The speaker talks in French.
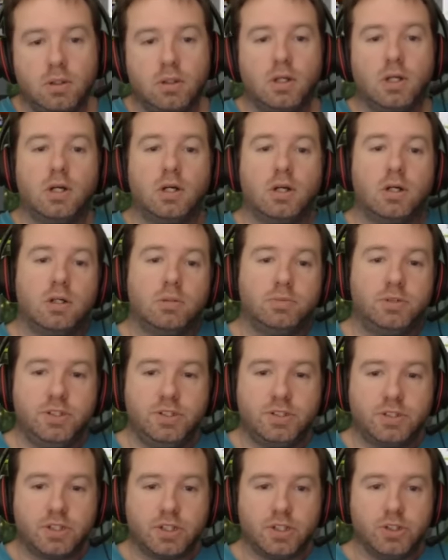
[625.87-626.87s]
Là, un petit
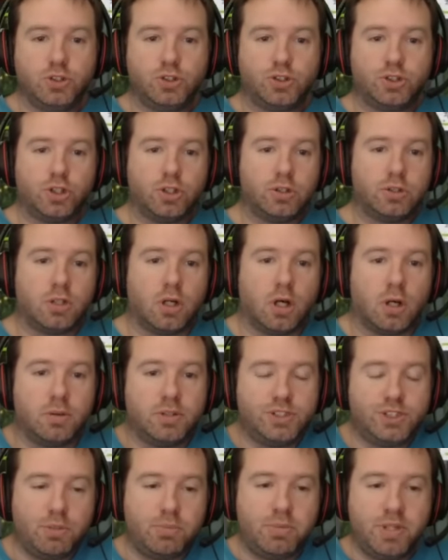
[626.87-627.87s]
screenshot. Alors
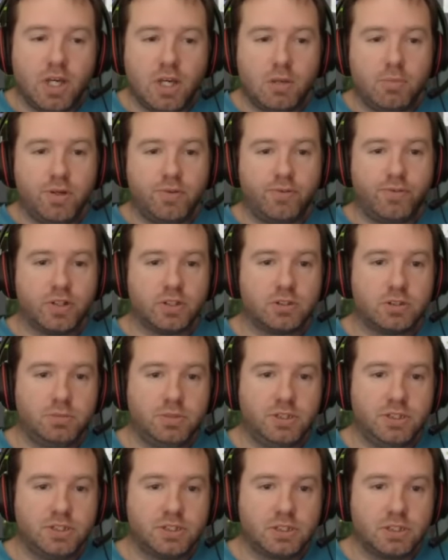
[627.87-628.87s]
moi, j'ai bien aimé faire ce
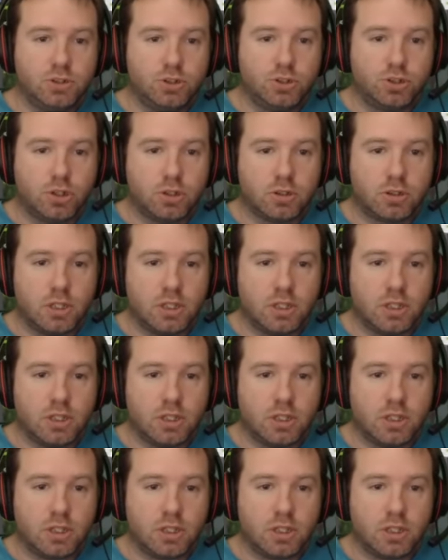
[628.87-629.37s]
petit screenshot.